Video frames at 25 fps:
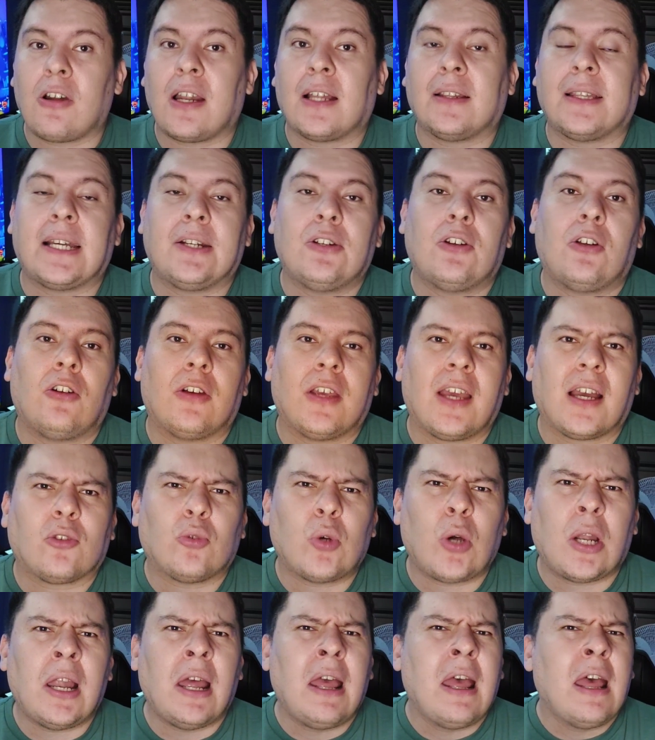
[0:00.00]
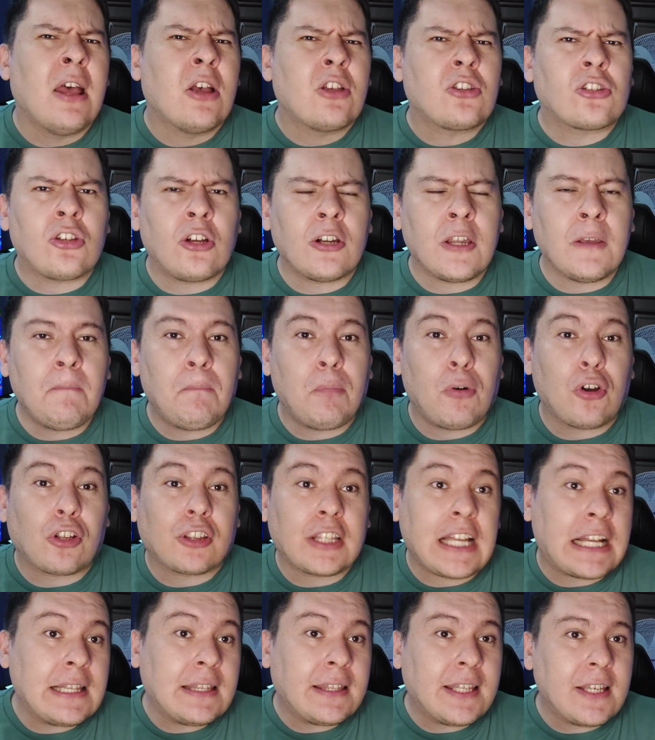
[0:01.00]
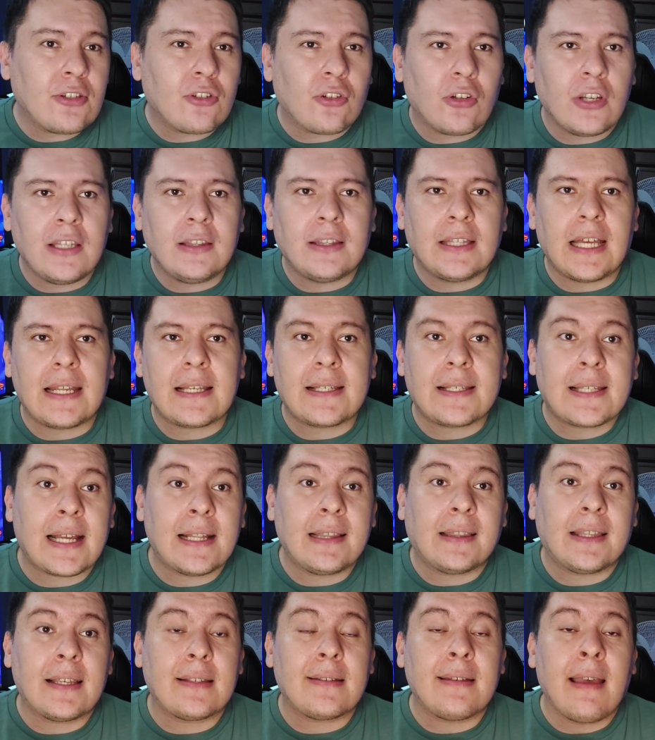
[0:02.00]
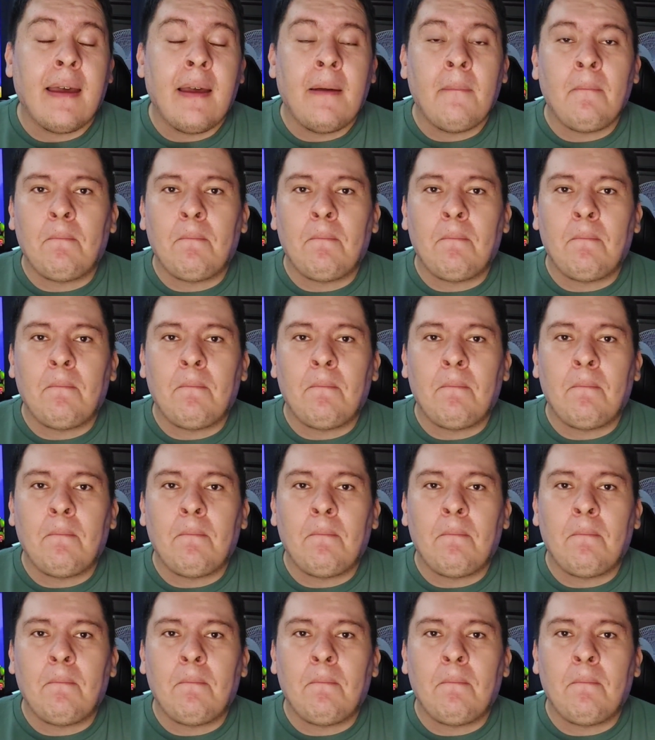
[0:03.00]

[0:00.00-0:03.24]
con la tecnología actual son importantes, son interesantes,